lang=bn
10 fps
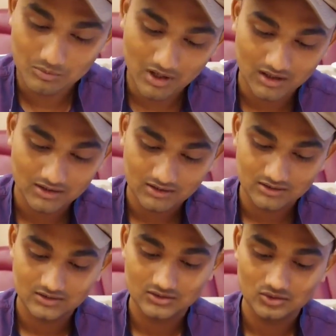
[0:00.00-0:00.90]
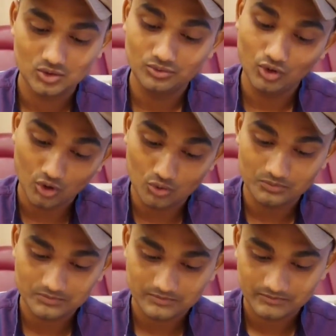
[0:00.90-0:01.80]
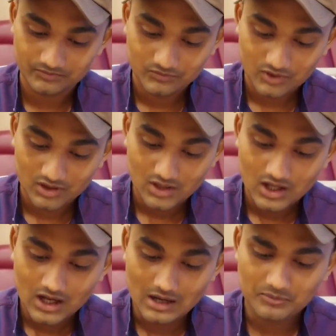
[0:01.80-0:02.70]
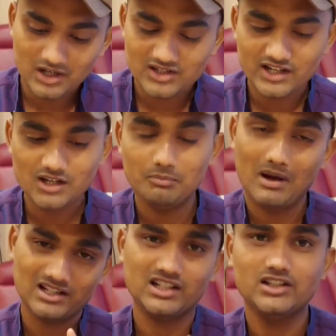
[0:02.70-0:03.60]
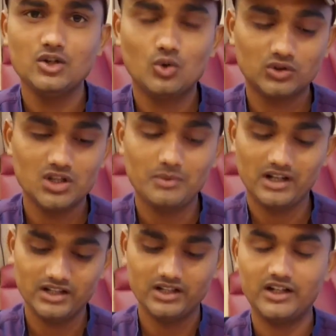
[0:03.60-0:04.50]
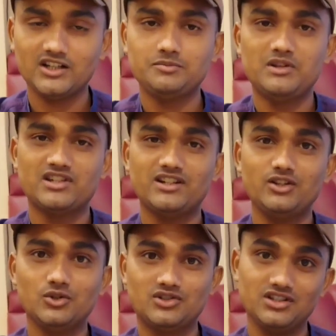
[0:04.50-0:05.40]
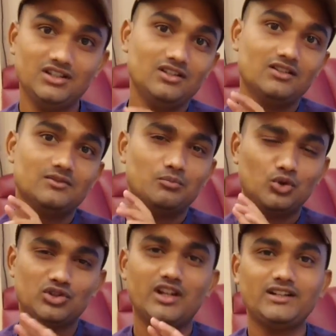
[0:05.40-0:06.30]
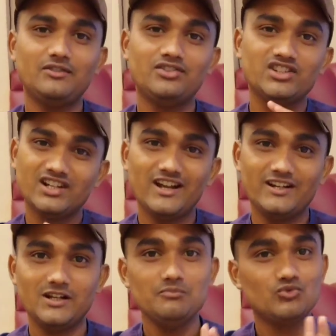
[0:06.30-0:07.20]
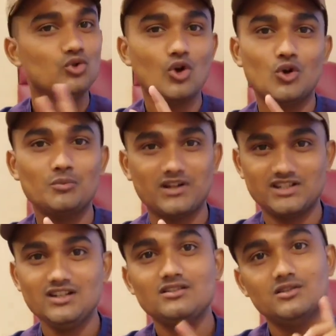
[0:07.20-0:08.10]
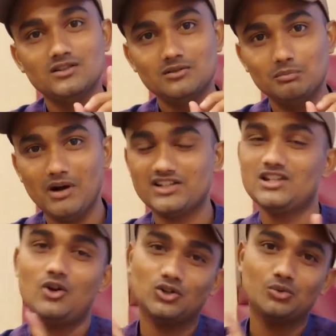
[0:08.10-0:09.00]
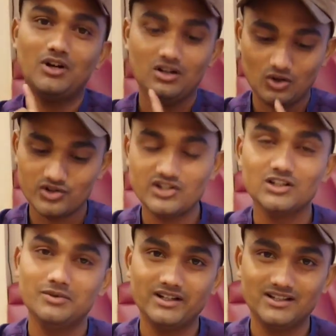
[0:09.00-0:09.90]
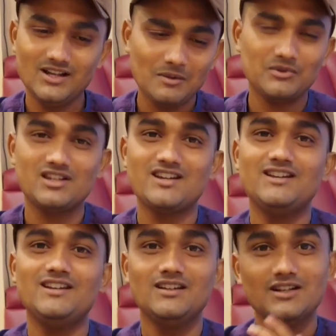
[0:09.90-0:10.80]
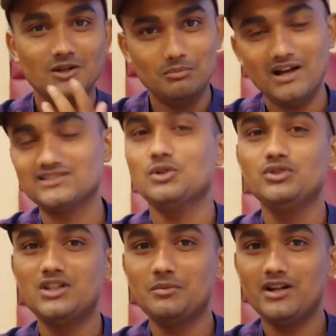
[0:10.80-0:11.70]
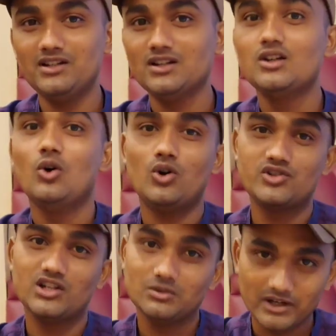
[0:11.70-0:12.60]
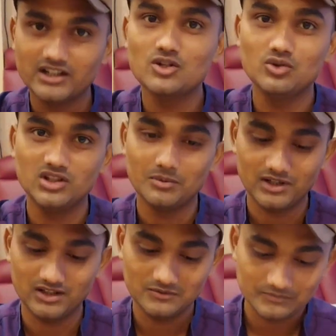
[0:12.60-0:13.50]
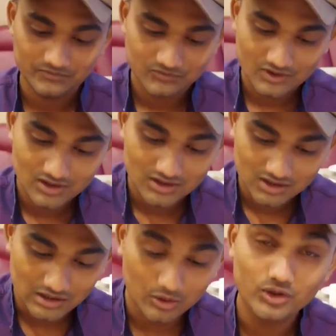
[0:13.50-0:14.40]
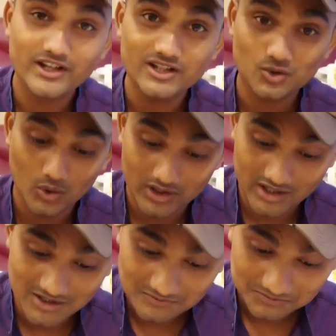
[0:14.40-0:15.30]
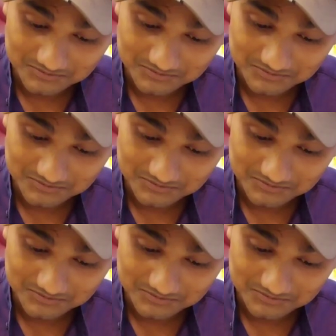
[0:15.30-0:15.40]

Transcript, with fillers: বাহ খুব নরম আপনারা চাইলে বাসা দিয়েও করতে পারেন এদের একটা স্পেশালিটি হচ্ছে প্রত্যেকটা ফিশের আইটেম দুরকম আছে বাসা অথবা অরিজিনাল ভেটকি আপনারা চাইলে বাসাও নিতে পারেন অরিজিনাল ভেটকিও নিতে পারেন তাহলে একটু টেস্ট করে দেখি